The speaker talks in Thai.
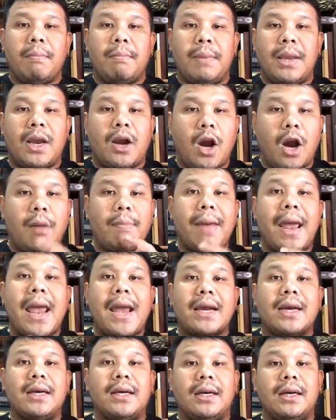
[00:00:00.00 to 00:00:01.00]
มีข้อแม้
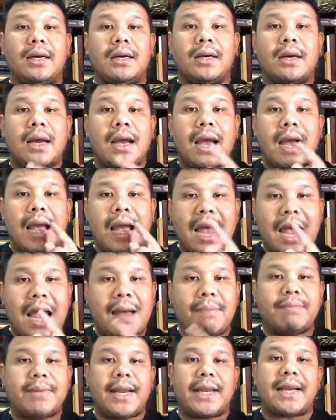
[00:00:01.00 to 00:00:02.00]
คือ ห้า
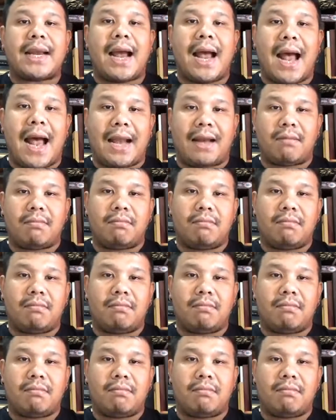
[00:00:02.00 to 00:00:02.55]
มเด็ดขาด